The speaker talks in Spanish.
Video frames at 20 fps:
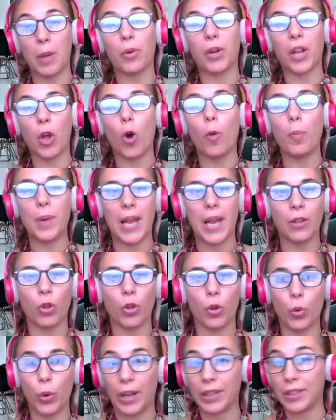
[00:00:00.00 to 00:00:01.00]
estamos
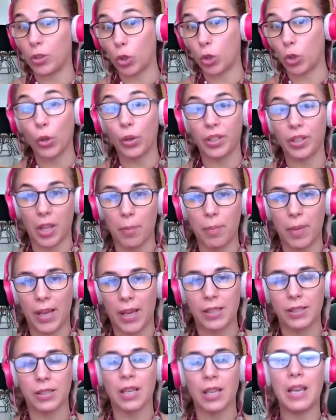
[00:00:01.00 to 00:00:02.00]
recopilando durante todo este
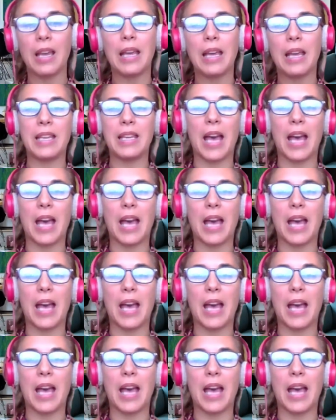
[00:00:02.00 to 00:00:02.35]
mes